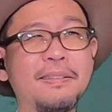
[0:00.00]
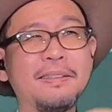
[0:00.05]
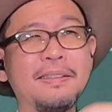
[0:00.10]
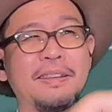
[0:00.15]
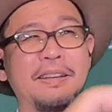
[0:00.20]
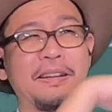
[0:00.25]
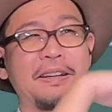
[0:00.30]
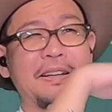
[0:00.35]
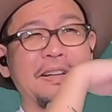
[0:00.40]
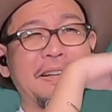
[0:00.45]

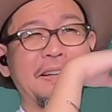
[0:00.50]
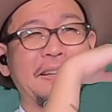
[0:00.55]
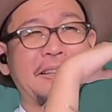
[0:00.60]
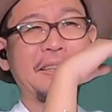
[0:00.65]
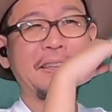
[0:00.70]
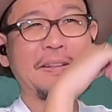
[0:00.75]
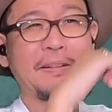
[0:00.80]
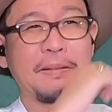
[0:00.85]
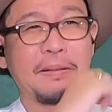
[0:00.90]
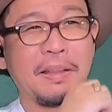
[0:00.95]
いやー、
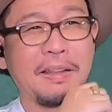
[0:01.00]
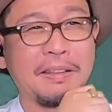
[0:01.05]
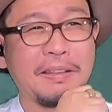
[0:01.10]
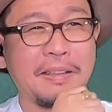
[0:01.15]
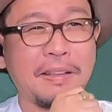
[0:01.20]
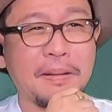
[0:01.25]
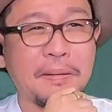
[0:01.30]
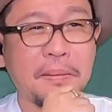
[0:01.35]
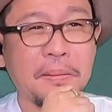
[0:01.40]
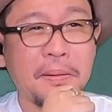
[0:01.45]
けどな
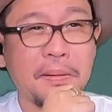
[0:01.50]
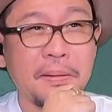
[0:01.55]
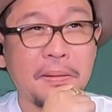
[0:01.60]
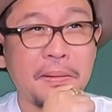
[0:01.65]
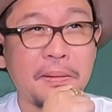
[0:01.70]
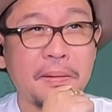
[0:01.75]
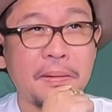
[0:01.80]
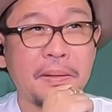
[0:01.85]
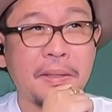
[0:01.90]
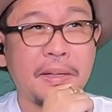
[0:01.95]
んだ
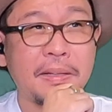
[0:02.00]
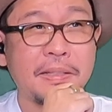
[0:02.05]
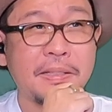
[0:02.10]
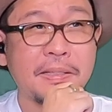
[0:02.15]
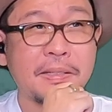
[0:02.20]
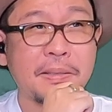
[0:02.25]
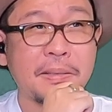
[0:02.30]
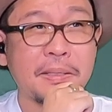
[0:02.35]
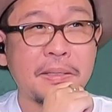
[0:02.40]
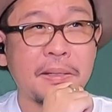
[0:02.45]
ろう。何
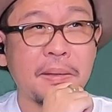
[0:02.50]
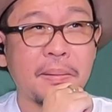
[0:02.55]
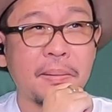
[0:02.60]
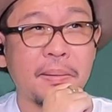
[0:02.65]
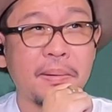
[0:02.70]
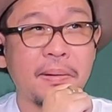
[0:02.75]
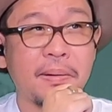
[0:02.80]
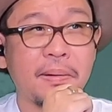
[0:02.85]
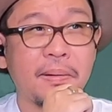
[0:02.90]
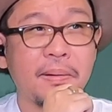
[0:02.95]
する気だ
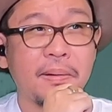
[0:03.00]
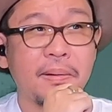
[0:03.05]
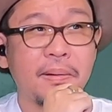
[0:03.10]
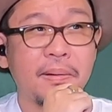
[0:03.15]
ろ